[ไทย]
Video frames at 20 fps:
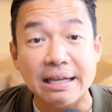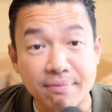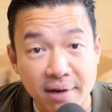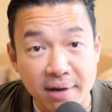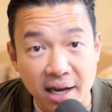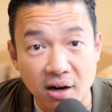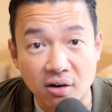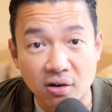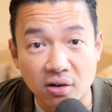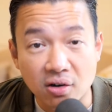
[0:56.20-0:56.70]

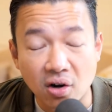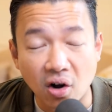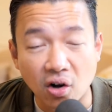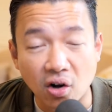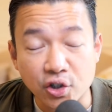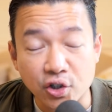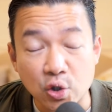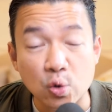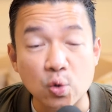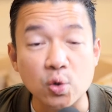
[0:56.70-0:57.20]
Mail ขอ
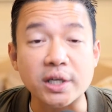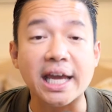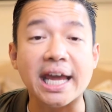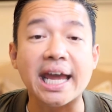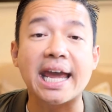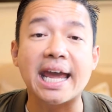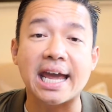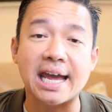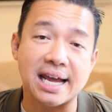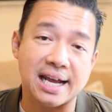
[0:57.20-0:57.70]
ง UK
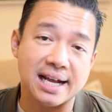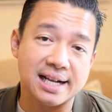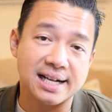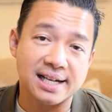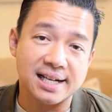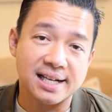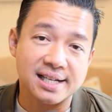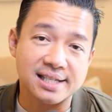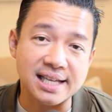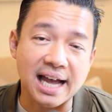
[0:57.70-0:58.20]

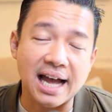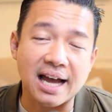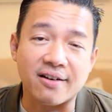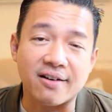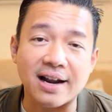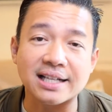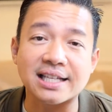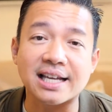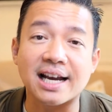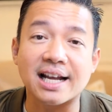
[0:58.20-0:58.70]
สห
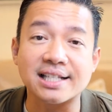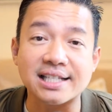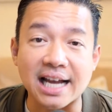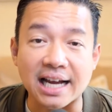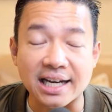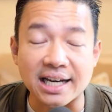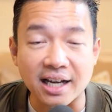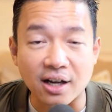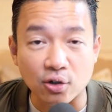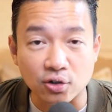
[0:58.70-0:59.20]
ราชอาณาจั
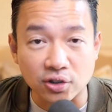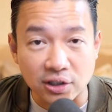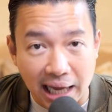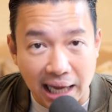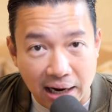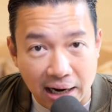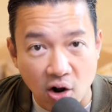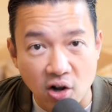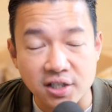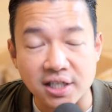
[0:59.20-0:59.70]
กรเนี่ยเขา
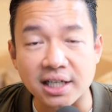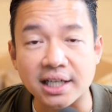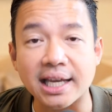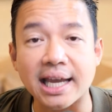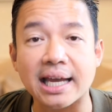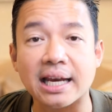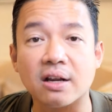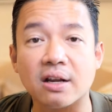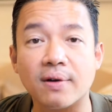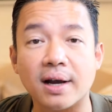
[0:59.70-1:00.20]
ตั้งข้อสัง
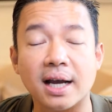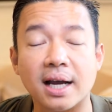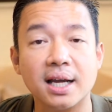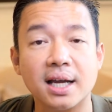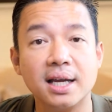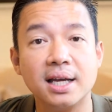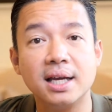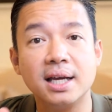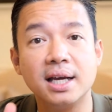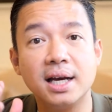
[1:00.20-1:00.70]
เกตเลยว่า
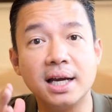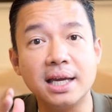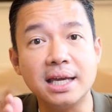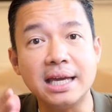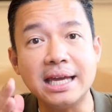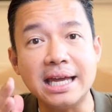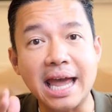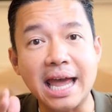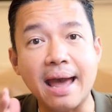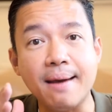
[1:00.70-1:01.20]
ไอ
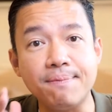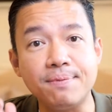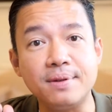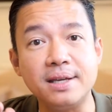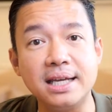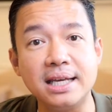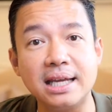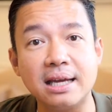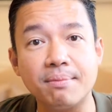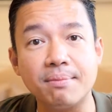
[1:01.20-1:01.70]
แอป
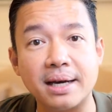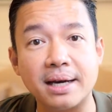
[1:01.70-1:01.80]
นี้เนี่ยมัน